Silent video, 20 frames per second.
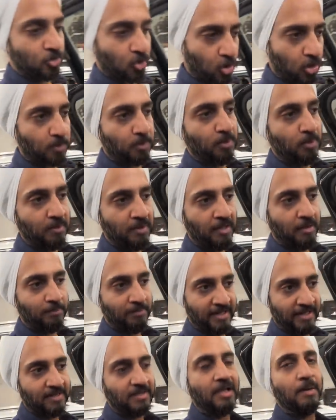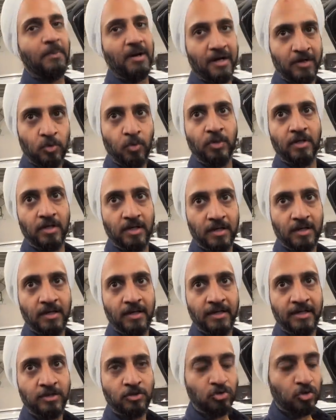स्कॉर्पियो में हमने इतना बड़ा
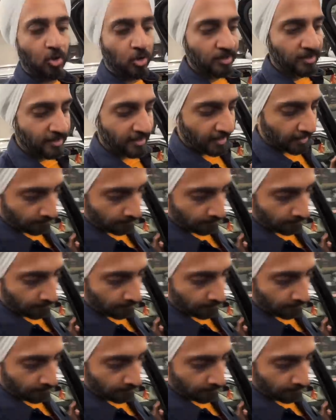ट्विटर इंस्टॉल किया